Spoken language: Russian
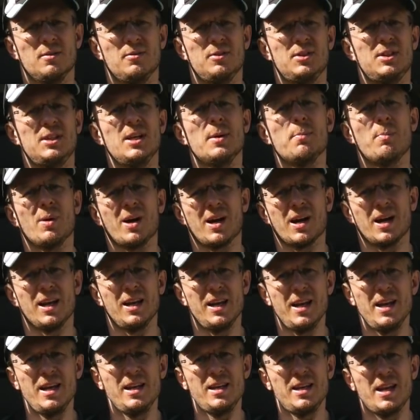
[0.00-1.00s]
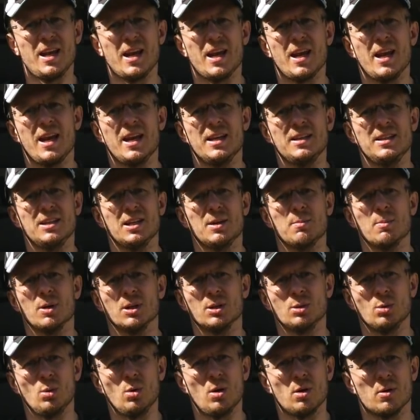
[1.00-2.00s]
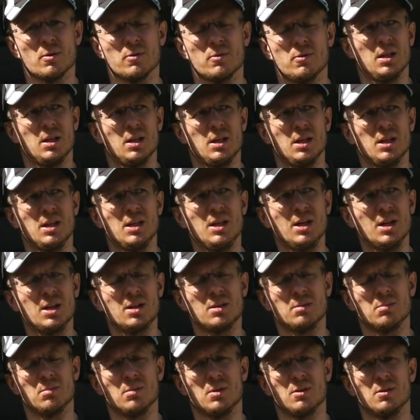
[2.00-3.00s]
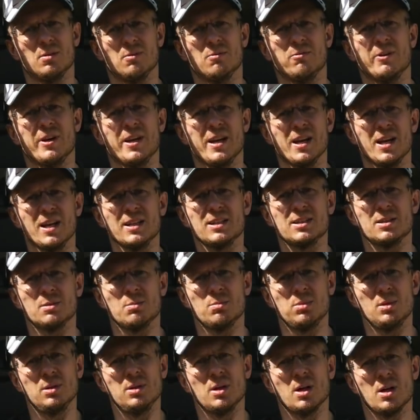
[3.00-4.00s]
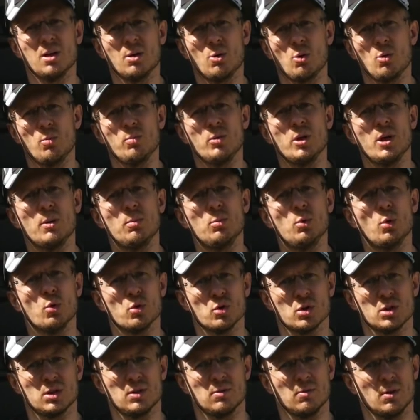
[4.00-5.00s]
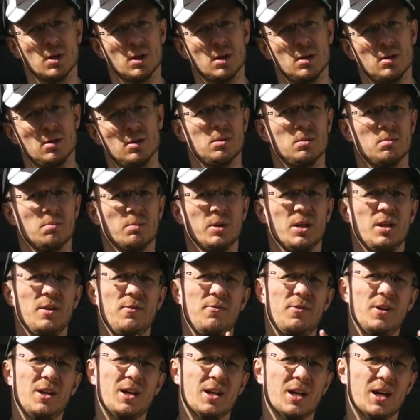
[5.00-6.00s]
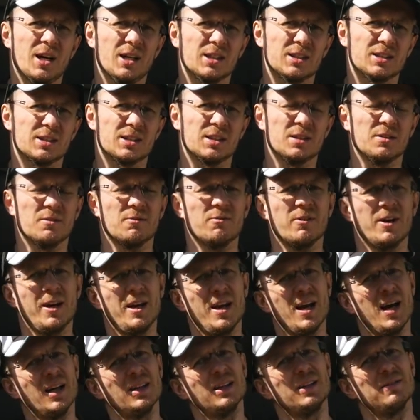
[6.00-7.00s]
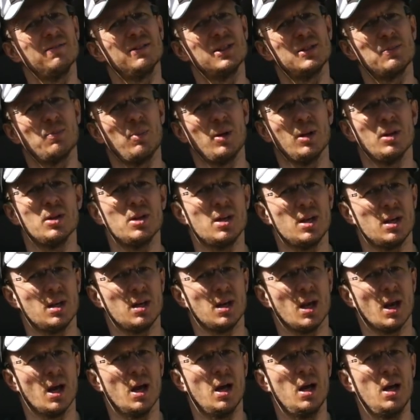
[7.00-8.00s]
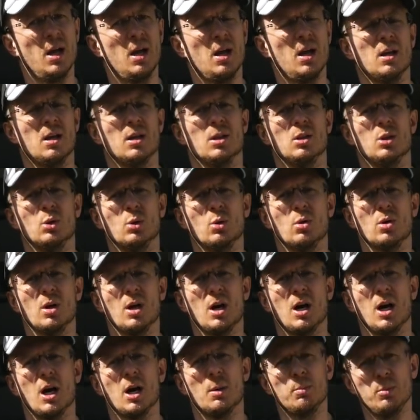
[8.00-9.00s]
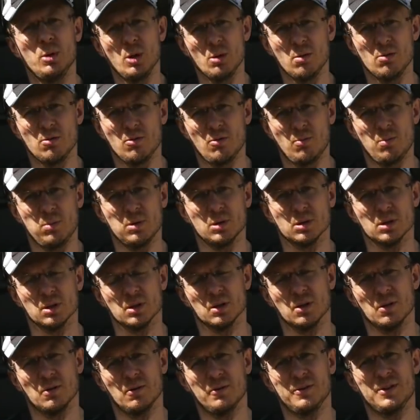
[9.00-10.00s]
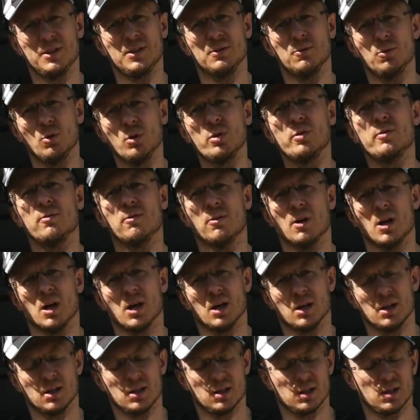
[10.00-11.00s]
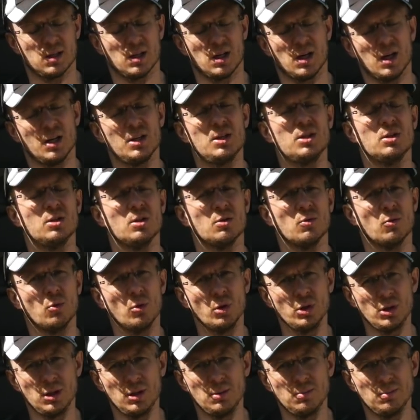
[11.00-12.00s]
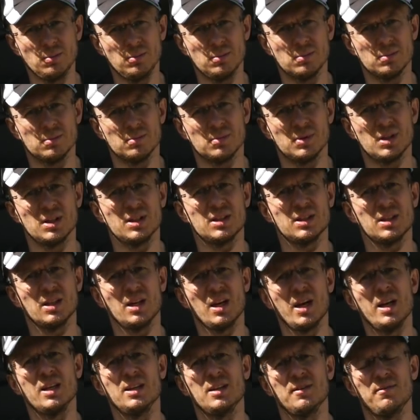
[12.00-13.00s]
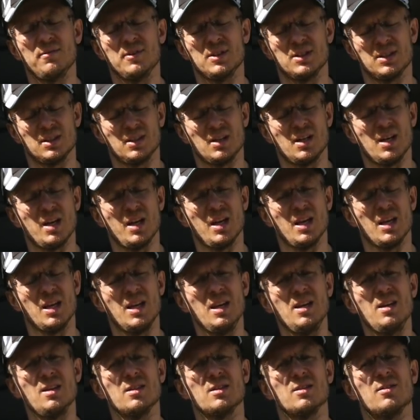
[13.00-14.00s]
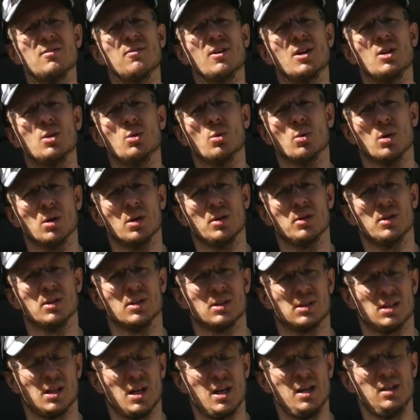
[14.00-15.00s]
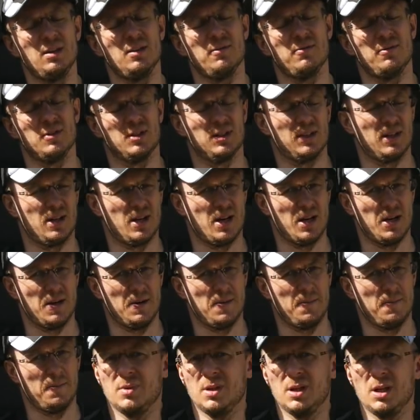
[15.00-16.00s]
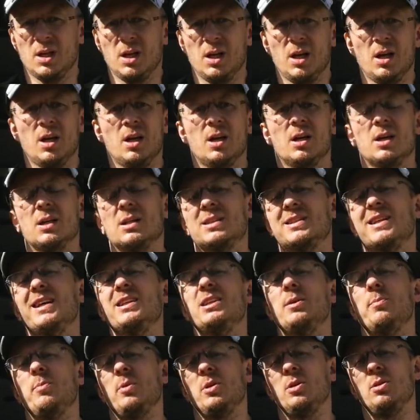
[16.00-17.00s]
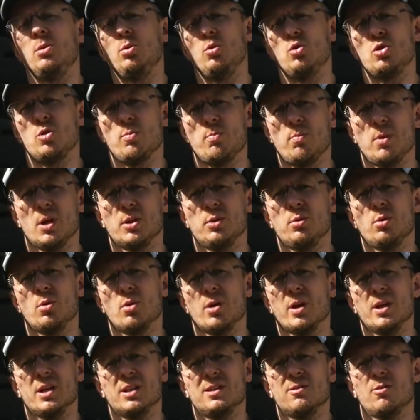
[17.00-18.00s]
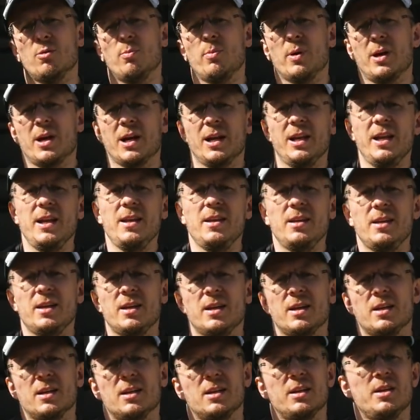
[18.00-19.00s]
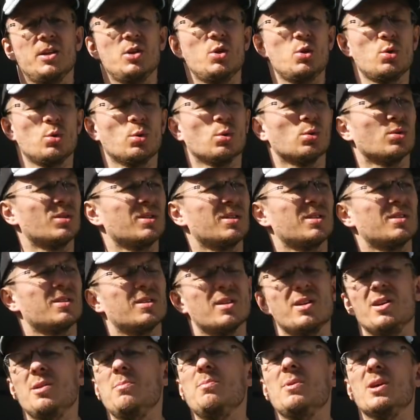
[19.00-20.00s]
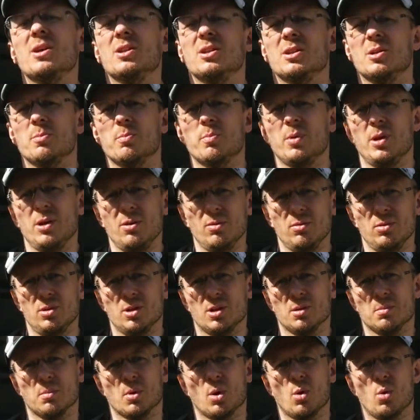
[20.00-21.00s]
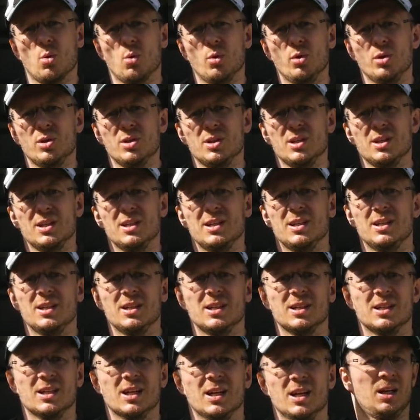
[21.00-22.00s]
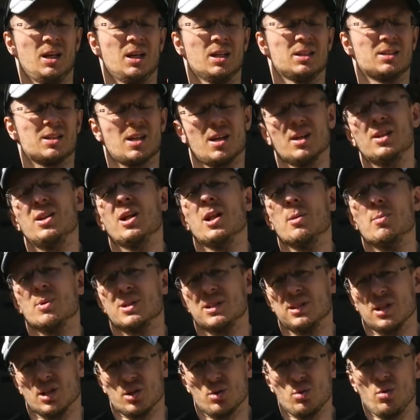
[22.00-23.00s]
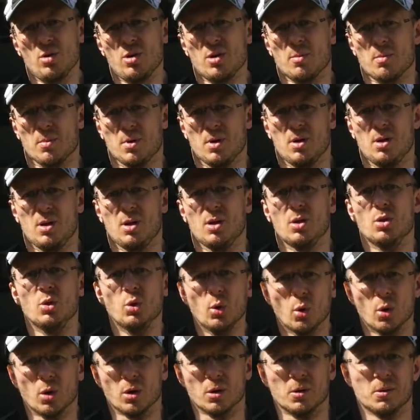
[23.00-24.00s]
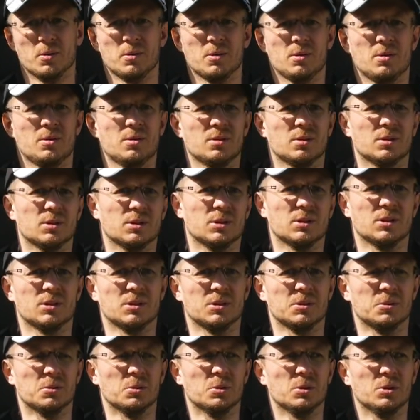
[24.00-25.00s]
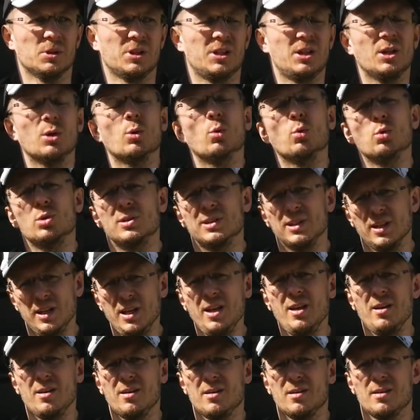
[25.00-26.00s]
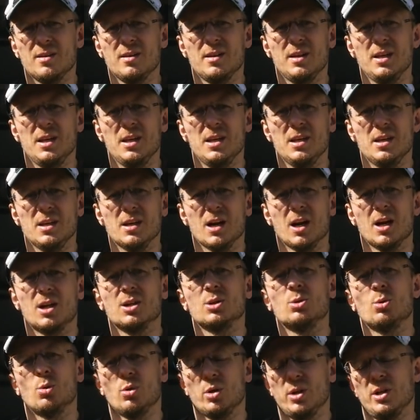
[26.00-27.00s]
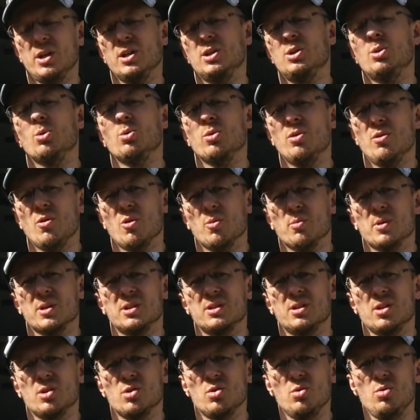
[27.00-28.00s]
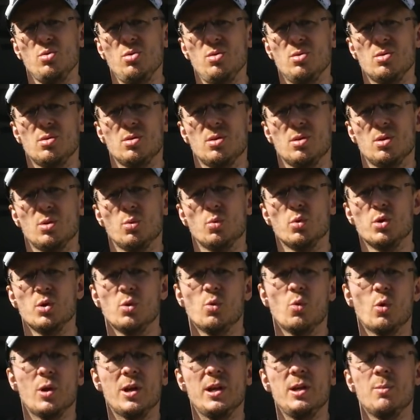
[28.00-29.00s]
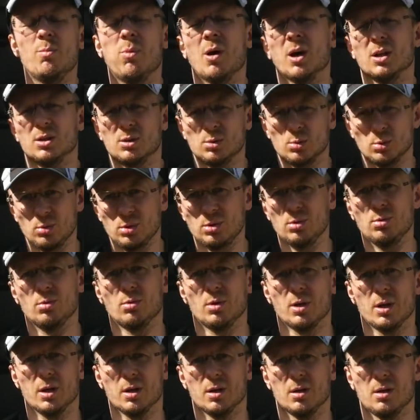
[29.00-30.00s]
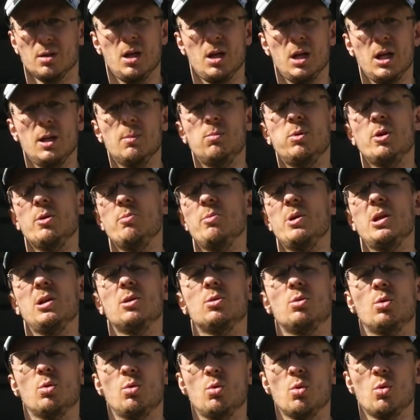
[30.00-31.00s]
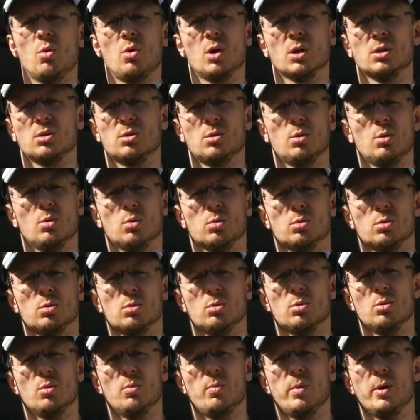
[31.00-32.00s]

Все поколения этих моторов, их вариаций было огромное множество. модификаций, вариантов исполнения. Но объемов было всего два. 1.8 TSI, TFSI и 2.0 TSI, TFSI. Кстати, предыдущий мотор этого поколения еще с ременным приводом, хоть и страдал масложором, но э, те узлы, о которых я сегодня вам расскажу, у него либо отсутствовали, либо имели другую конструкцию.